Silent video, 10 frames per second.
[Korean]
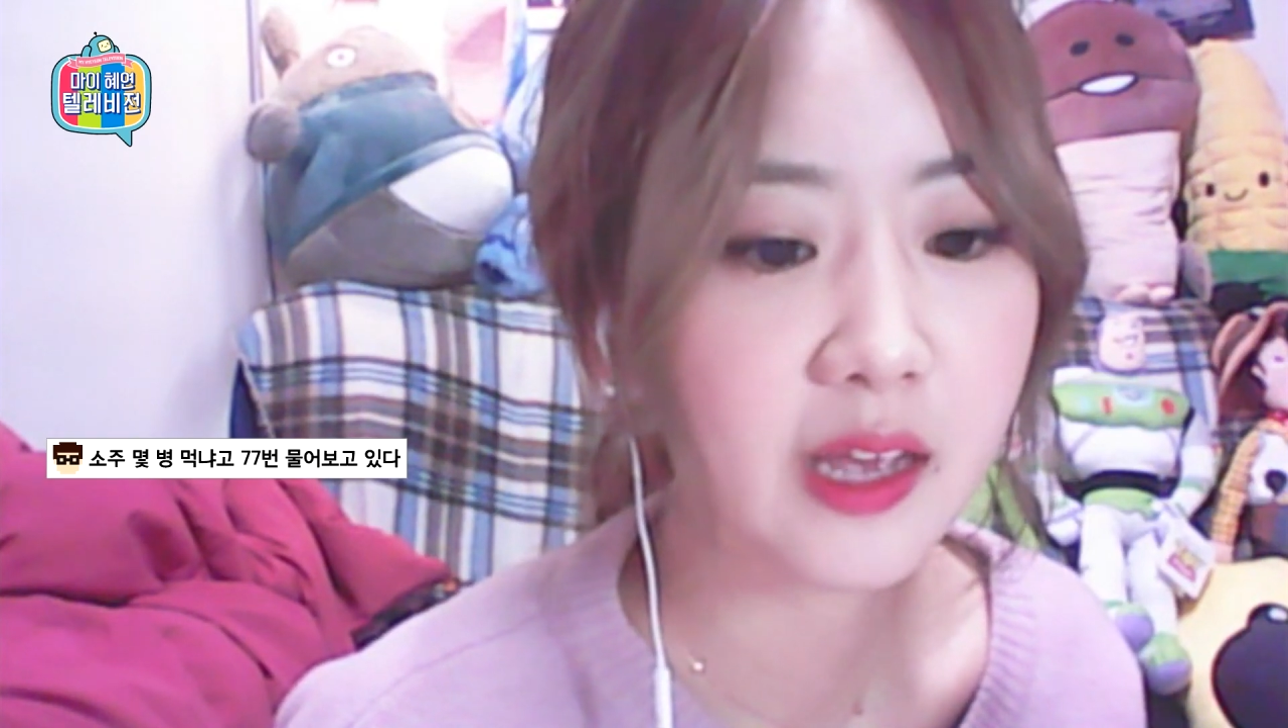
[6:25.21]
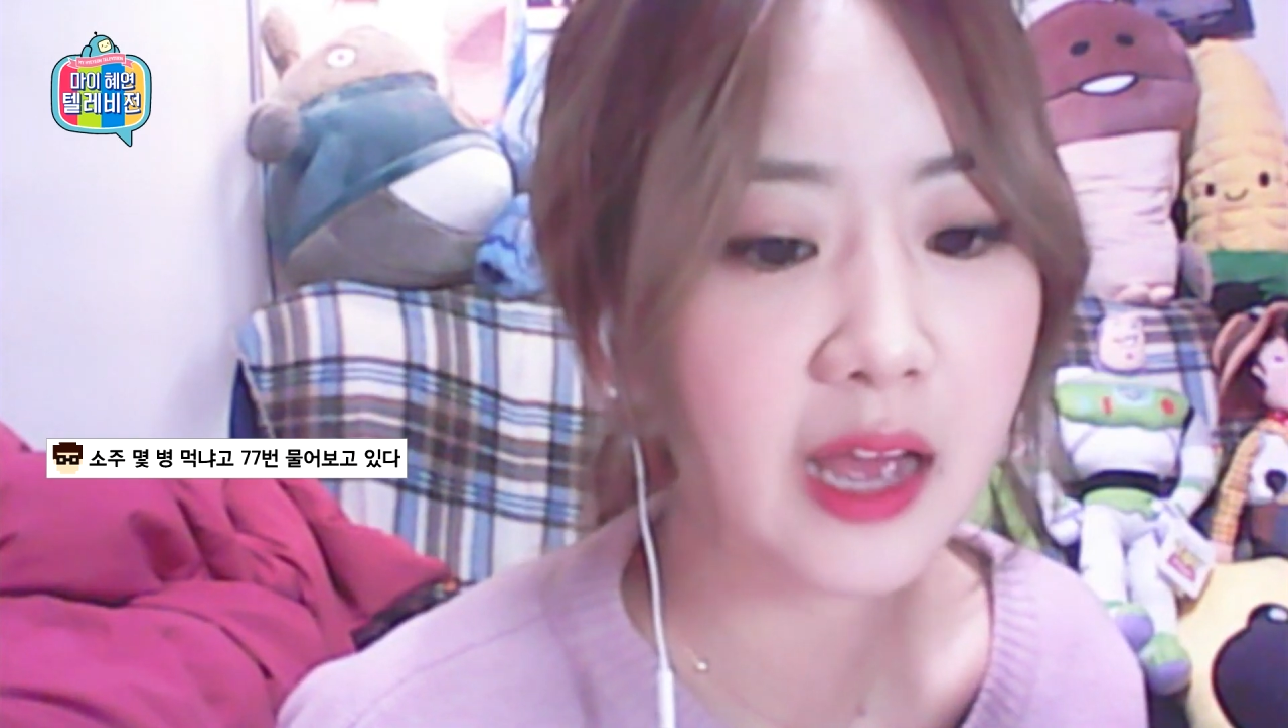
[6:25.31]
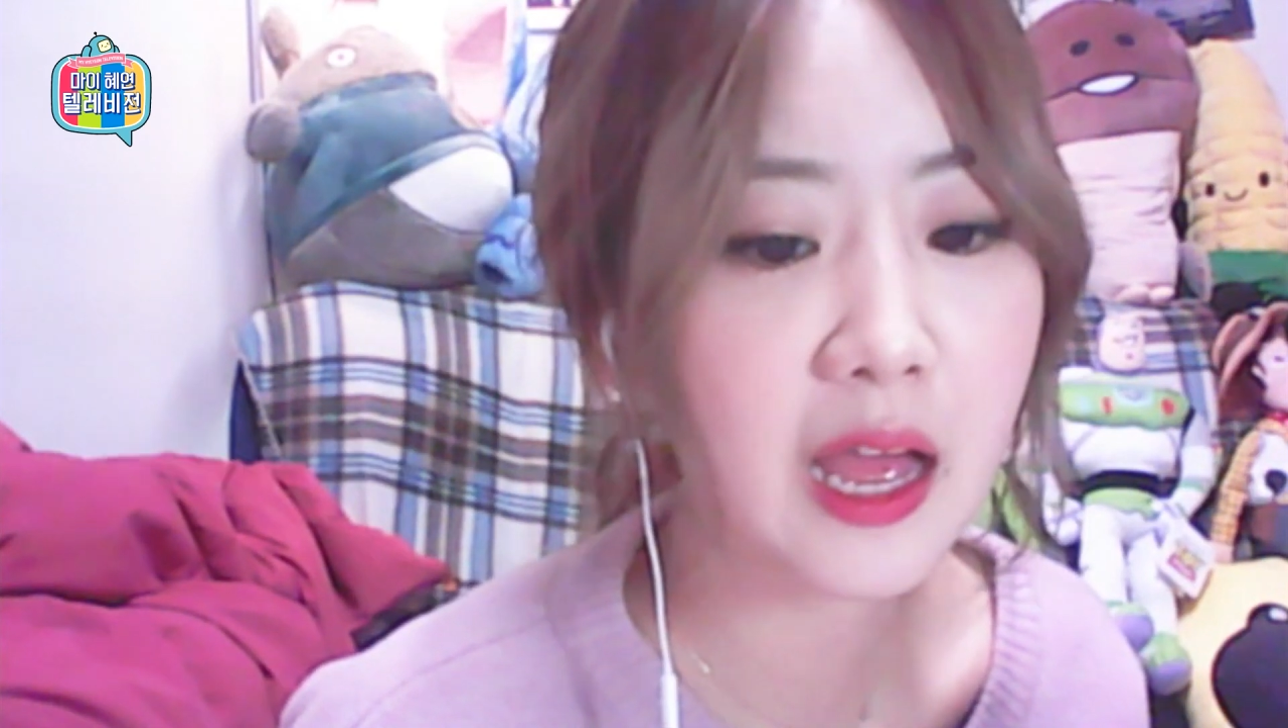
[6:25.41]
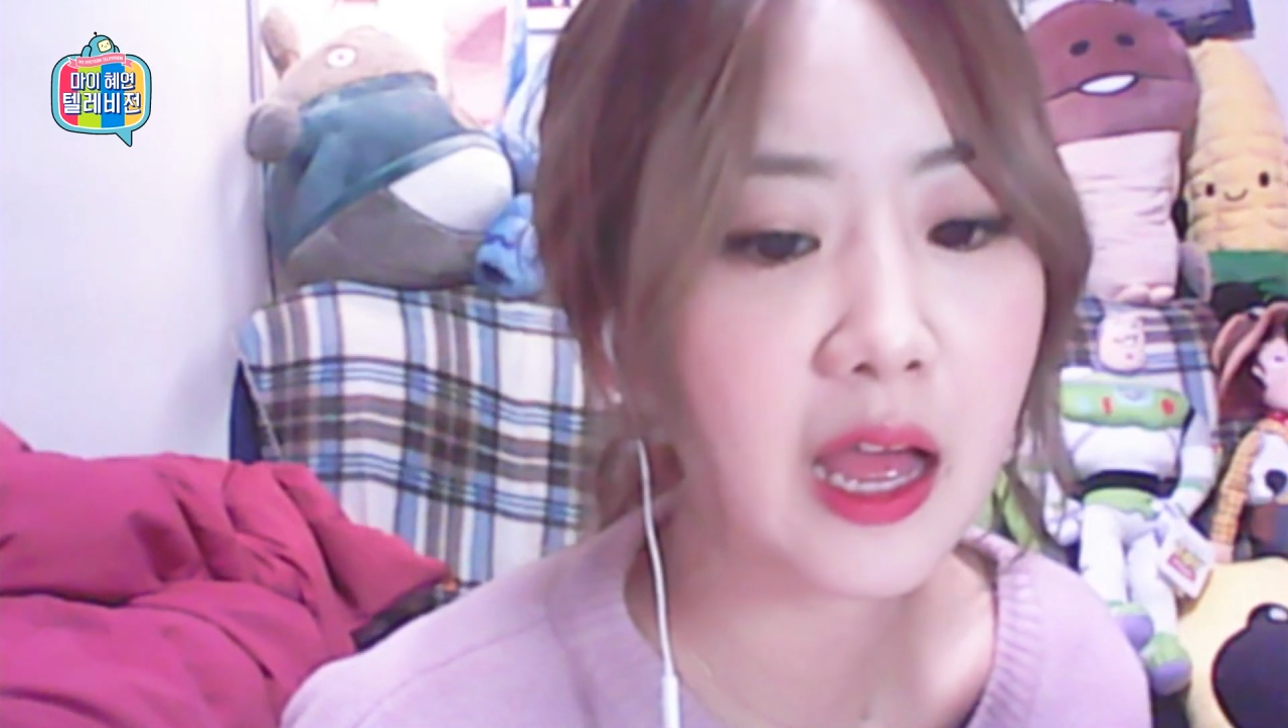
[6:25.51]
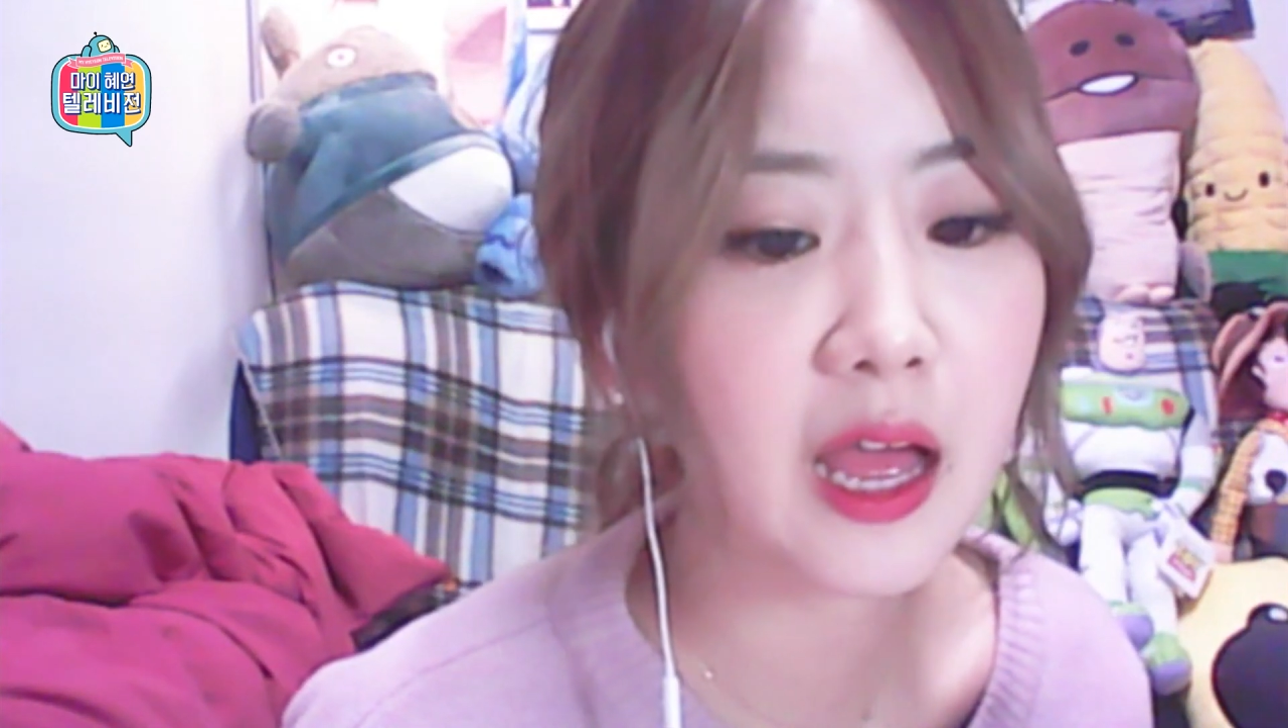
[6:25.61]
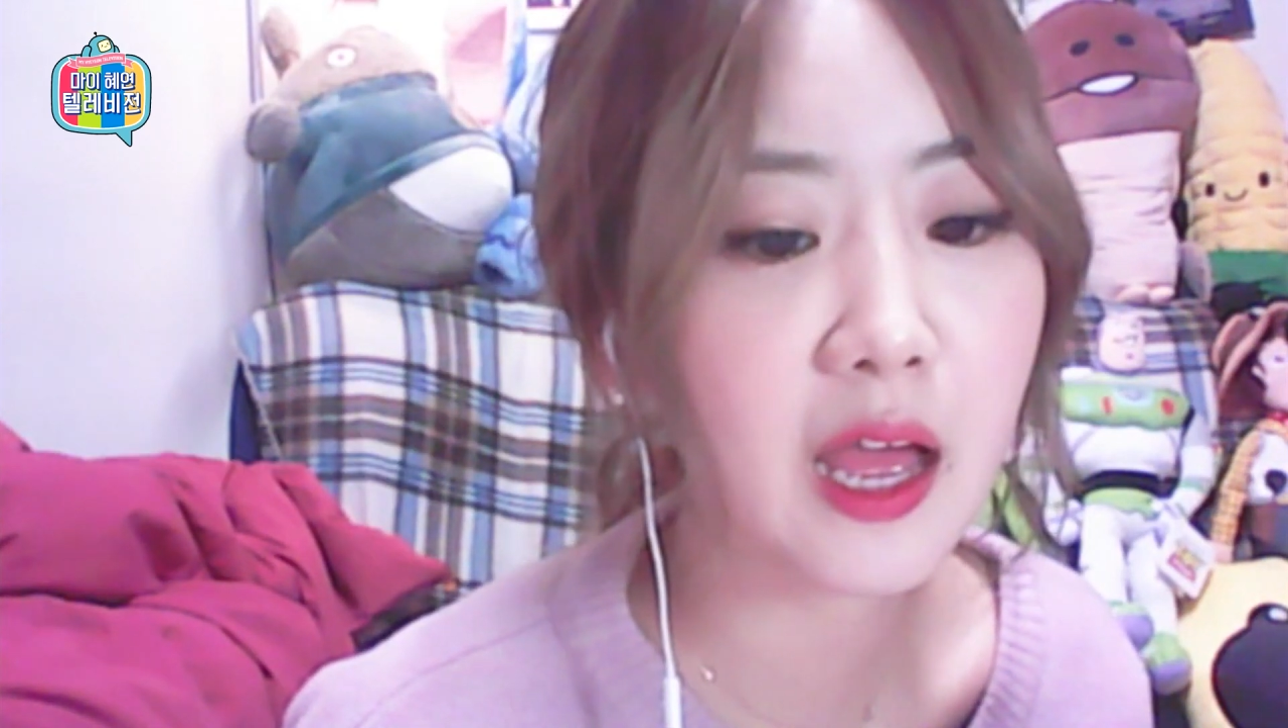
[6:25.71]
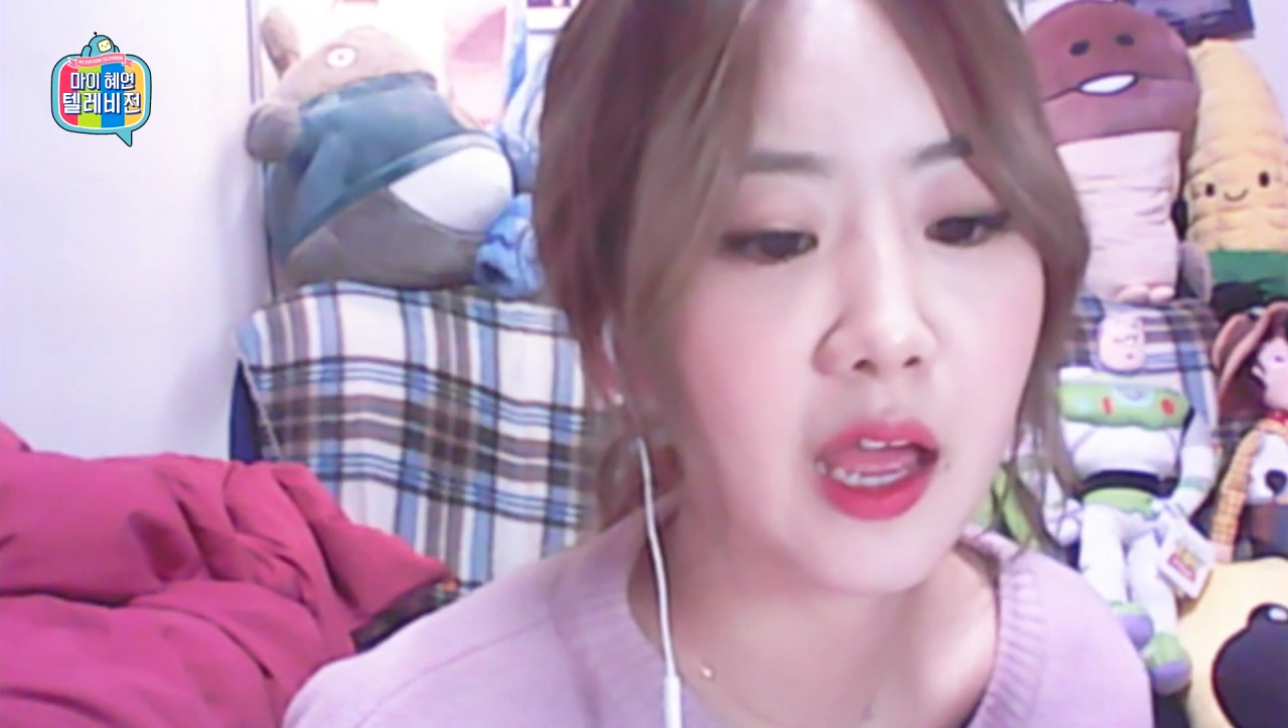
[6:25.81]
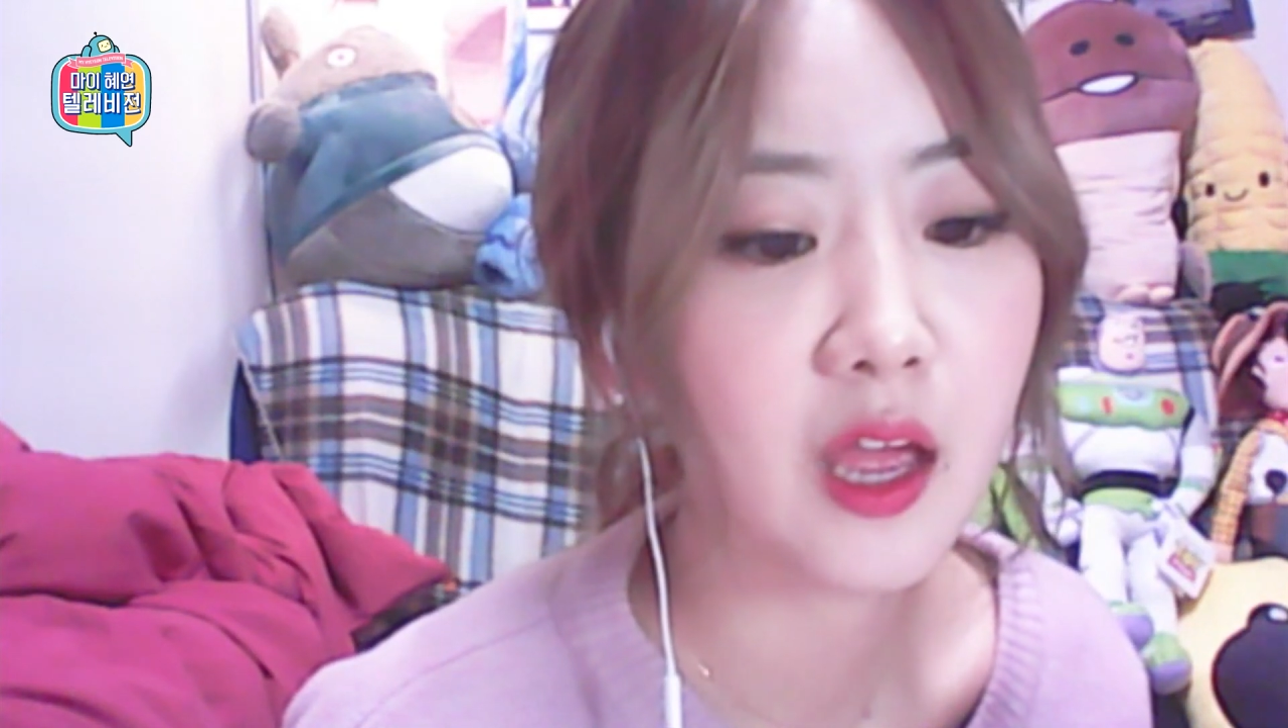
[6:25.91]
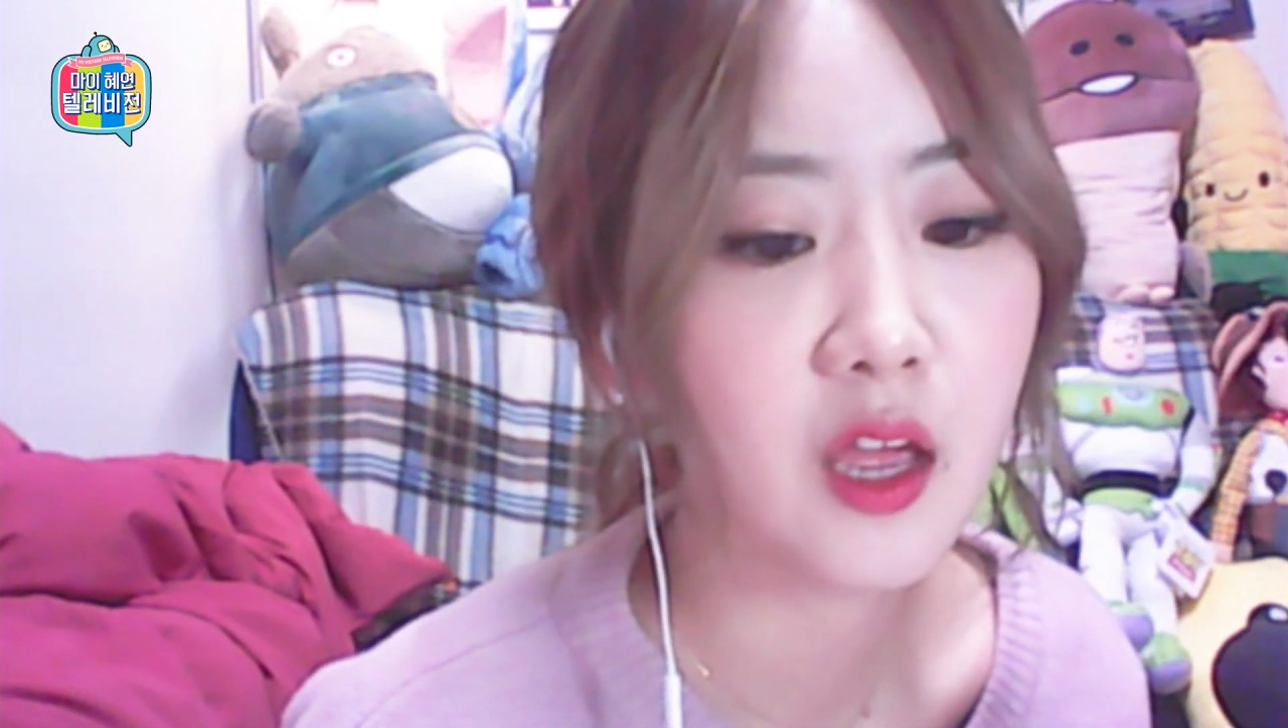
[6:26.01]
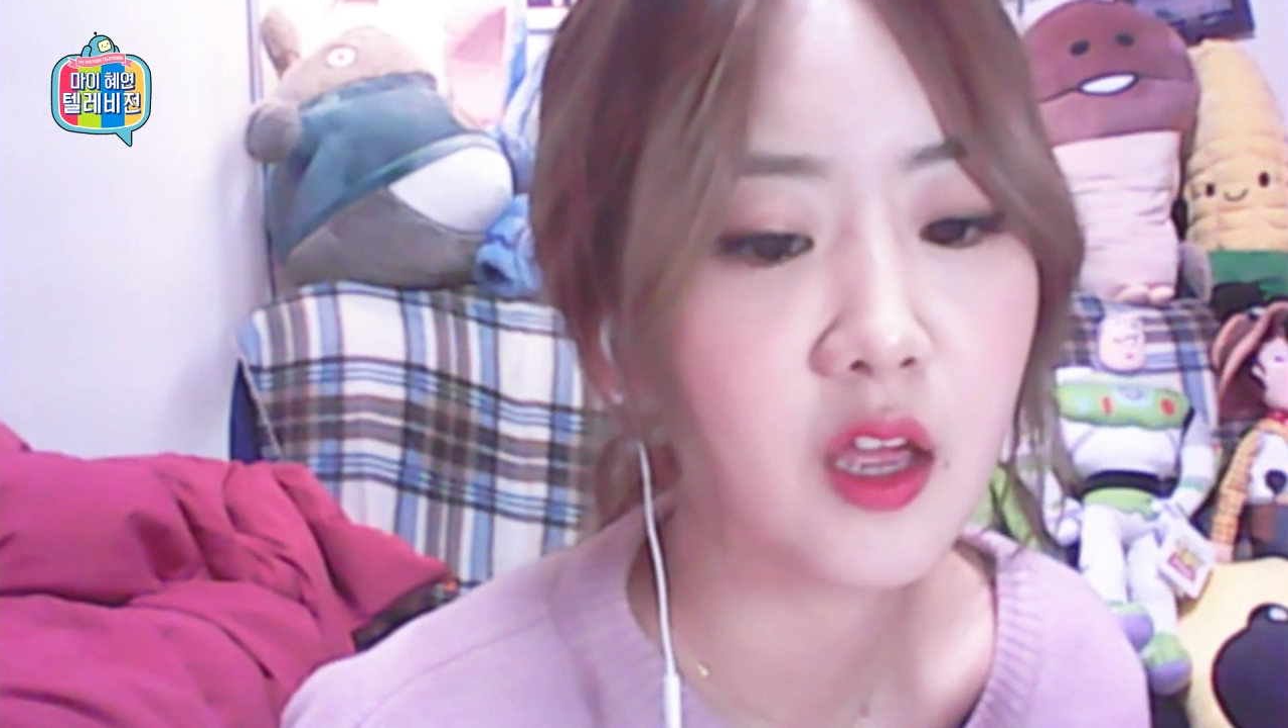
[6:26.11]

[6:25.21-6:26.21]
아